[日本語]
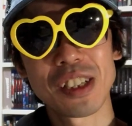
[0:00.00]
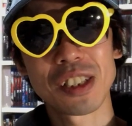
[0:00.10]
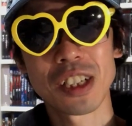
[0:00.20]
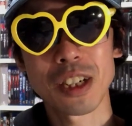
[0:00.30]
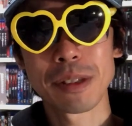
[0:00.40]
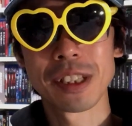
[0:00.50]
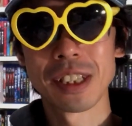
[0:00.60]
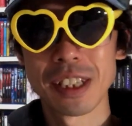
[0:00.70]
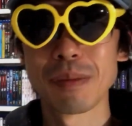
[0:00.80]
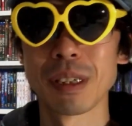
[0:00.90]
いや、坂村
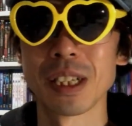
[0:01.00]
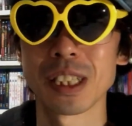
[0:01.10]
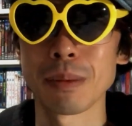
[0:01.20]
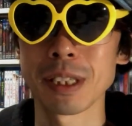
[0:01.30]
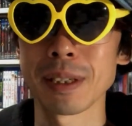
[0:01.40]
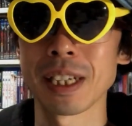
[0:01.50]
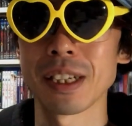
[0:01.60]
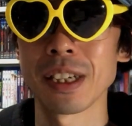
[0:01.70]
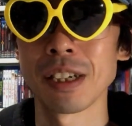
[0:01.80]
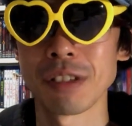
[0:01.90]
さんね、まあ、様々
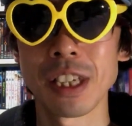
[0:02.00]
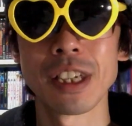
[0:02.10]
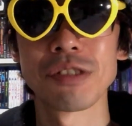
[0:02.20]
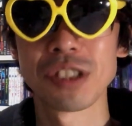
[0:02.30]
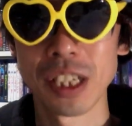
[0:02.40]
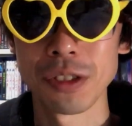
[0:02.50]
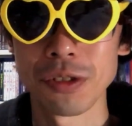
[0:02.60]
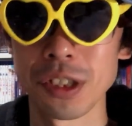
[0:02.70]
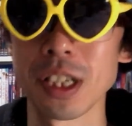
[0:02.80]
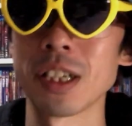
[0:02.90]
映画のね、吹き替え、
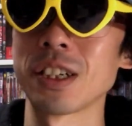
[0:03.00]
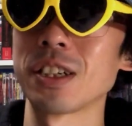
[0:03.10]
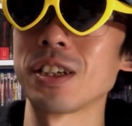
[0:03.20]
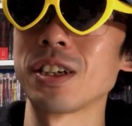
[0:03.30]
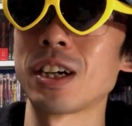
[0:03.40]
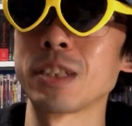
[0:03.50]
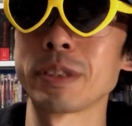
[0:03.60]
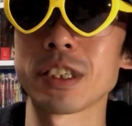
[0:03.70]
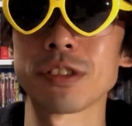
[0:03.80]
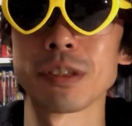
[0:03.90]
そして、えー、
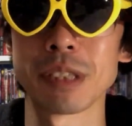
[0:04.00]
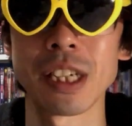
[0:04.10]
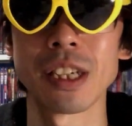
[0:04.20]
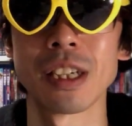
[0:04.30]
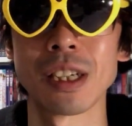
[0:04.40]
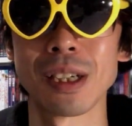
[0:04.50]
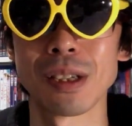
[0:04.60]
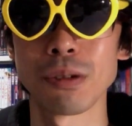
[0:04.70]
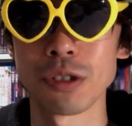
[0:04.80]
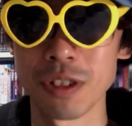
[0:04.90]
アニメ作品でもね、
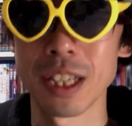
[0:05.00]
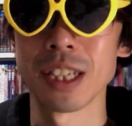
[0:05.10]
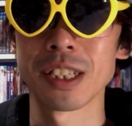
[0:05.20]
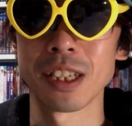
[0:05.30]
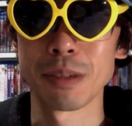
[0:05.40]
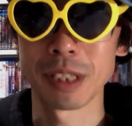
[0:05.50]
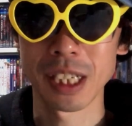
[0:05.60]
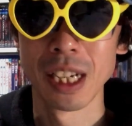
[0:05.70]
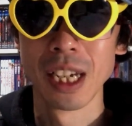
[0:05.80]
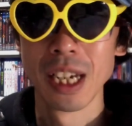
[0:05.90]
えー、ご出演、えー、されています
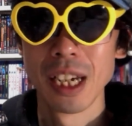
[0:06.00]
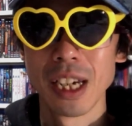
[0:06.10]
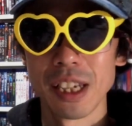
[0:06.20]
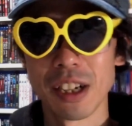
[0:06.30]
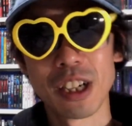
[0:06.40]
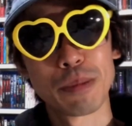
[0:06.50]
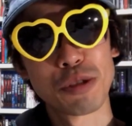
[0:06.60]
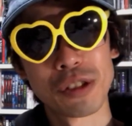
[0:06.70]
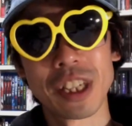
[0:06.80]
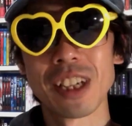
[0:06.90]
が、やはり
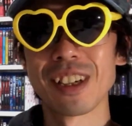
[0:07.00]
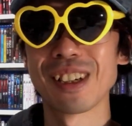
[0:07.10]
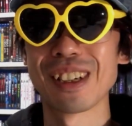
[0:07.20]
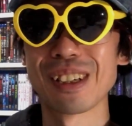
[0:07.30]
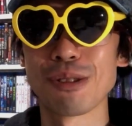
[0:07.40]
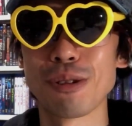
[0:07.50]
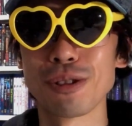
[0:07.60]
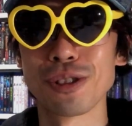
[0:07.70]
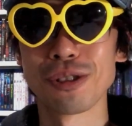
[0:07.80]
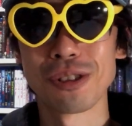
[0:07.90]
プロって、えー、こ
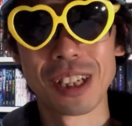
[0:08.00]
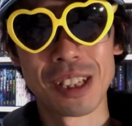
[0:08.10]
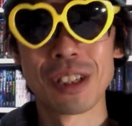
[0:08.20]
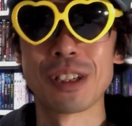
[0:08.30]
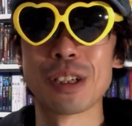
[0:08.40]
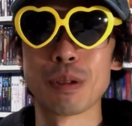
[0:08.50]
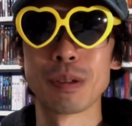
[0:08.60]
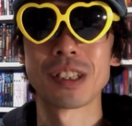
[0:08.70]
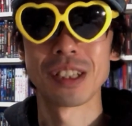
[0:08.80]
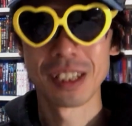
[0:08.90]
ういうことだって、えー、思い
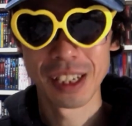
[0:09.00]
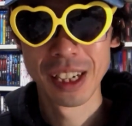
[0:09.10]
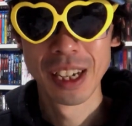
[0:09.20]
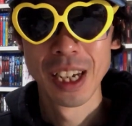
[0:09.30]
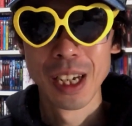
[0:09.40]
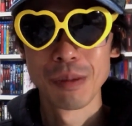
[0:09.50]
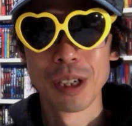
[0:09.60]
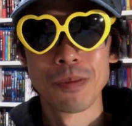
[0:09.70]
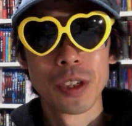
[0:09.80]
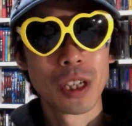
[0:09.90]
ましたね。
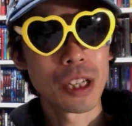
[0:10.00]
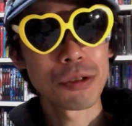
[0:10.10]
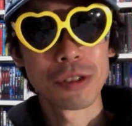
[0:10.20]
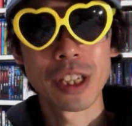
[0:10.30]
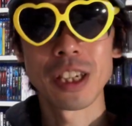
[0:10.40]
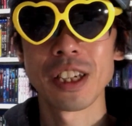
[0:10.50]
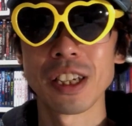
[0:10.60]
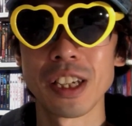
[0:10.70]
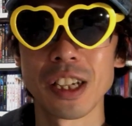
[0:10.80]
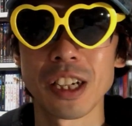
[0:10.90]
まあ、あとのね、
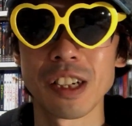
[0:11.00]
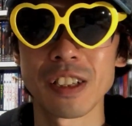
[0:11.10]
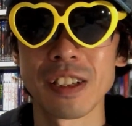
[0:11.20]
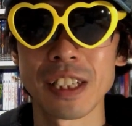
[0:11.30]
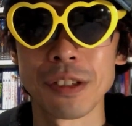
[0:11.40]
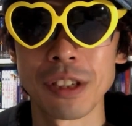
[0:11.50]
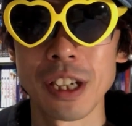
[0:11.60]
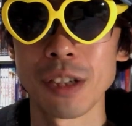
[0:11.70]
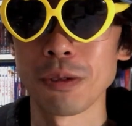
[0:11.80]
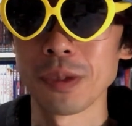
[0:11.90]
えー、唐沢さんとね、
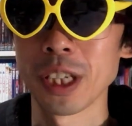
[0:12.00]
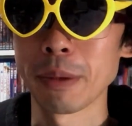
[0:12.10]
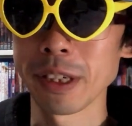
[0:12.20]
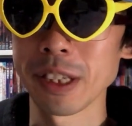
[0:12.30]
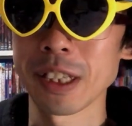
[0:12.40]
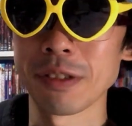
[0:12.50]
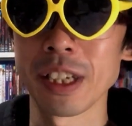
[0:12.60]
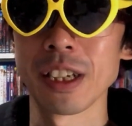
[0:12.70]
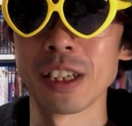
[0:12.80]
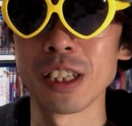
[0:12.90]
あと山根田さんの
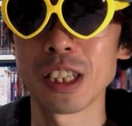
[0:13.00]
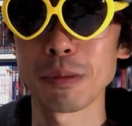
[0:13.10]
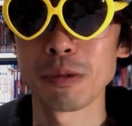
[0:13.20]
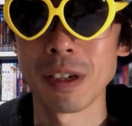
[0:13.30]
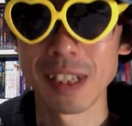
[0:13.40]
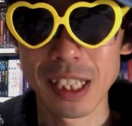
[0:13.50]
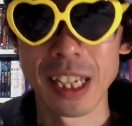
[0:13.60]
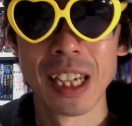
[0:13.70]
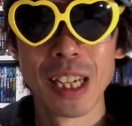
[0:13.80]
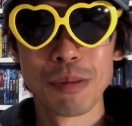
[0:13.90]
ね、インタビューも合わせ
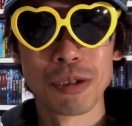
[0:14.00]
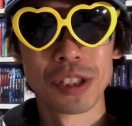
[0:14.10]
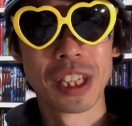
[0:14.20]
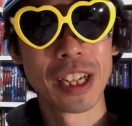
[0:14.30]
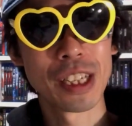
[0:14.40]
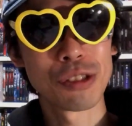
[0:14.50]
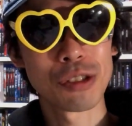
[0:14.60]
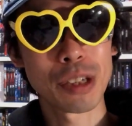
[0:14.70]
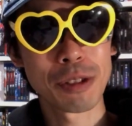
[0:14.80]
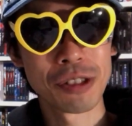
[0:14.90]
て、もう声優
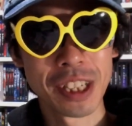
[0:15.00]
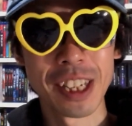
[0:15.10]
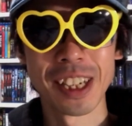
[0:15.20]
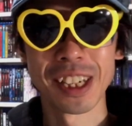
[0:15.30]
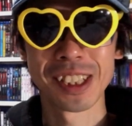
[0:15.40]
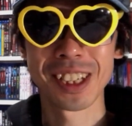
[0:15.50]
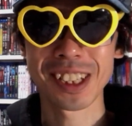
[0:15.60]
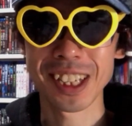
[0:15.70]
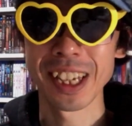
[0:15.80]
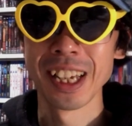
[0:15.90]
の卵にね、えー、聞
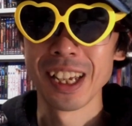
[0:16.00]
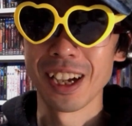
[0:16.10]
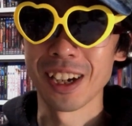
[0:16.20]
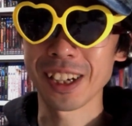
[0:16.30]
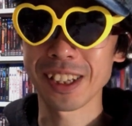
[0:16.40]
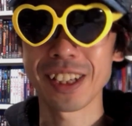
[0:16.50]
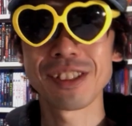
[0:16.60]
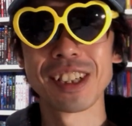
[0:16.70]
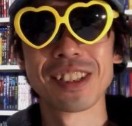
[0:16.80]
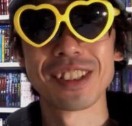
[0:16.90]
かせてあげたい
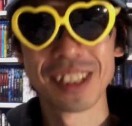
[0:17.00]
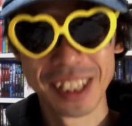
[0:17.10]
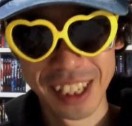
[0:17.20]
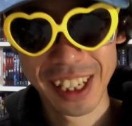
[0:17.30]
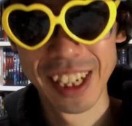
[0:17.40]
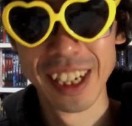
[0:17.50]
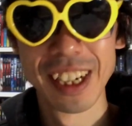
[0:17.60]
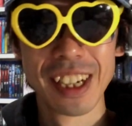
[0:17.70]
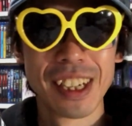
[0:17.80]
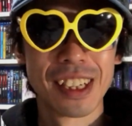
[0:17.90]
ぐらいですね。
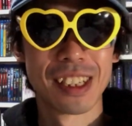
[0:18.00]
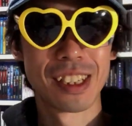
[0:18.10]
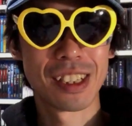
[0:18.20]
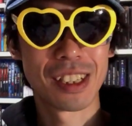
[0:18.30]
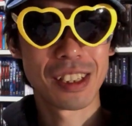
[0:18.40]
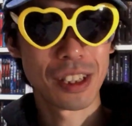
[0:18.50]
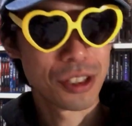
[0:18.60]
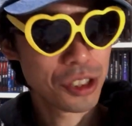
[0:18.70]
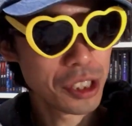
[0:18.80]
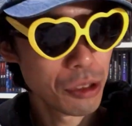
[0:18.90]
えー、で、好
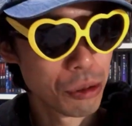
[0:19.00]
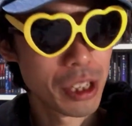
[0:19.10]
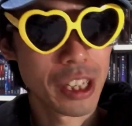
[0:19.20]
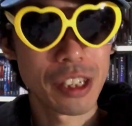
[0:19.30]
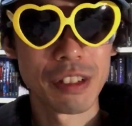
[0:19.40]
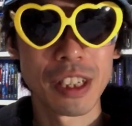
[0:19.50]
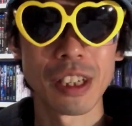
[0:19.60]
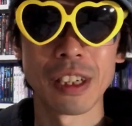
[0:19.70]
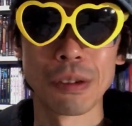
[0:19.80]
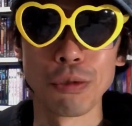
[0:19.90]
きなホラー映画はね、
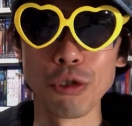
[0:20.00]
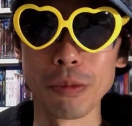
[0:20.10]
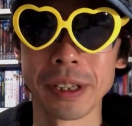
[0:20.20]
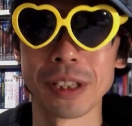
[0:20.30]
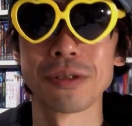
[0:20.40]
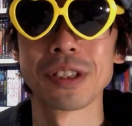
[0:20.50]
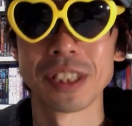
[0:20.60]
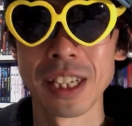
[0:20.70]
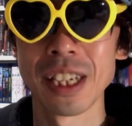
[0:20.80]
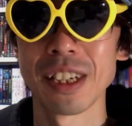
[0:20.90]
えー、オーメンだそうで
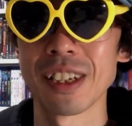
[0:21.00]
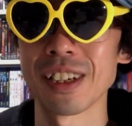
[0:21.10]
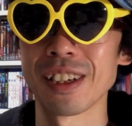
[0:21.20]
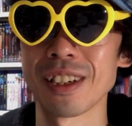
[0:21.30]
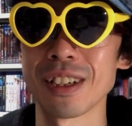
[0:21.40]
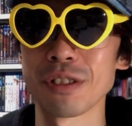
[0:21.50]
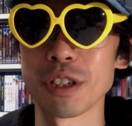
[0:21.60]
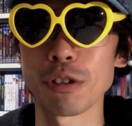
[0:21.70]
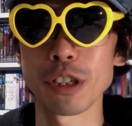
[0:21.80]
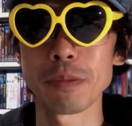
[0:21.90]
すね。えー、
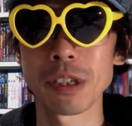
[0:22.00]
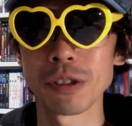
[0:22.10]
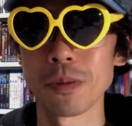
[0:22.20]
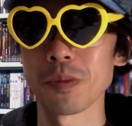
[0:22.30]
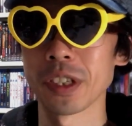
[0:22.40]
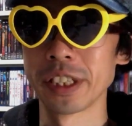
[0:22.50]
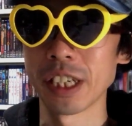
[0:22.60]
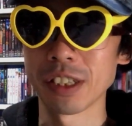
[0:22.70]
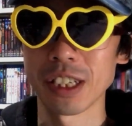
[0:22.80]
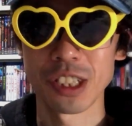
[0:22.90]
グレゴリー・ピックの
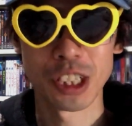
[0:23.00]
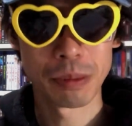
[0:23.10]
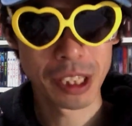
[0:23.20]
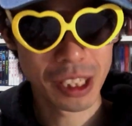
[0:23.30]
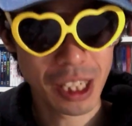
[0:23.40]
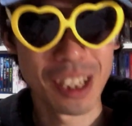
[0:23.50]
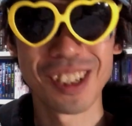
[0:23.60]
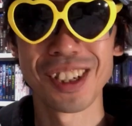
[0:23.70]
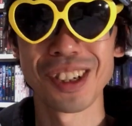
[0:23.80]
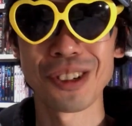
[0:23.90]
リアな芝居が
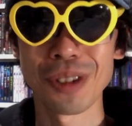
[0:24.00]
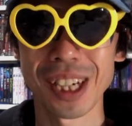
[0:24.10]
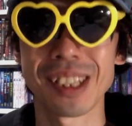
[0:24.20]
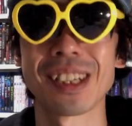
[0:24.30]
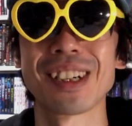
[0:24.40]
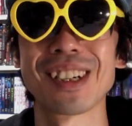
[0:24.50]
あ怖かった